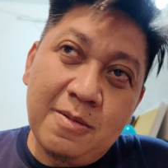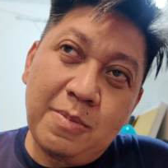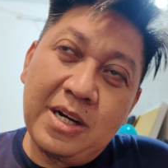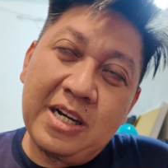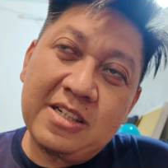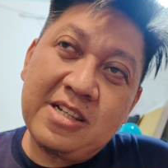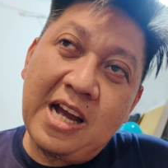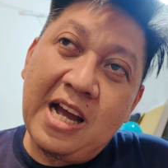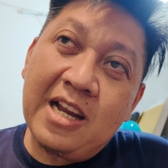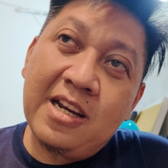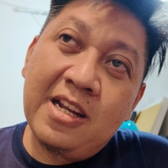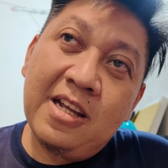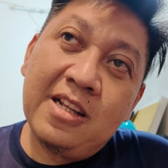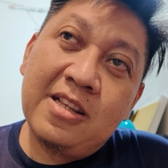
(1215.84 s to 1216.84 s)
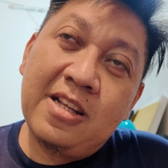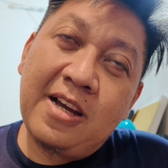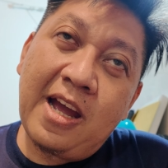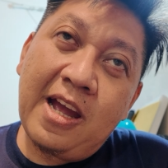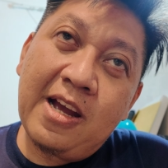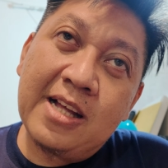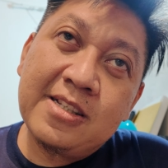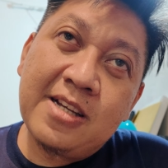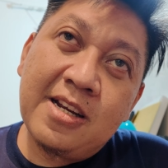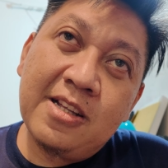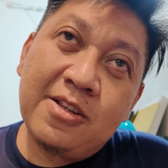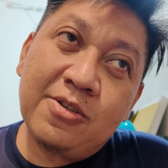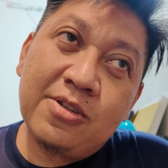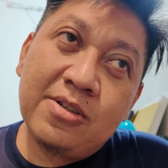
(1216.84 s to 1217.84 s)
pekerjaannya dikai
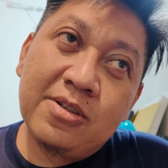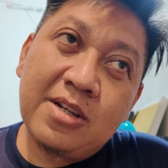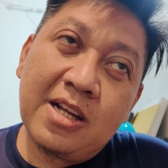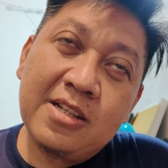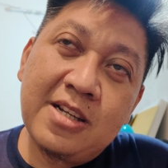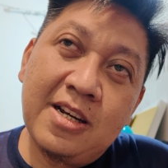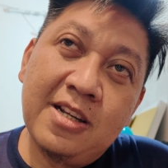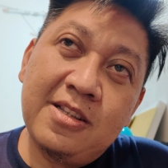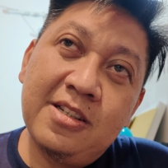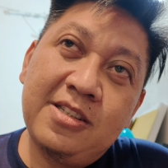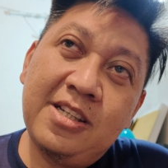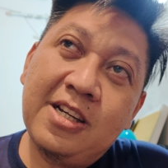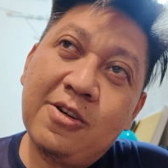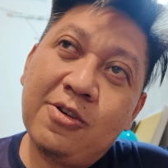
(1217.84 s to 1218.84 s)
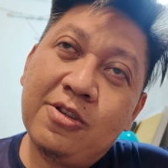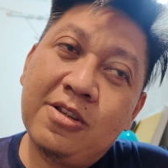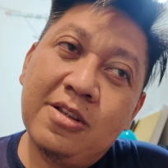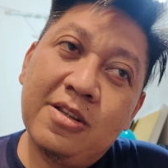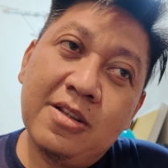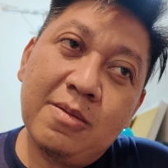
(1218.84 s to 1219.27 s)
kancane terus kancane disikut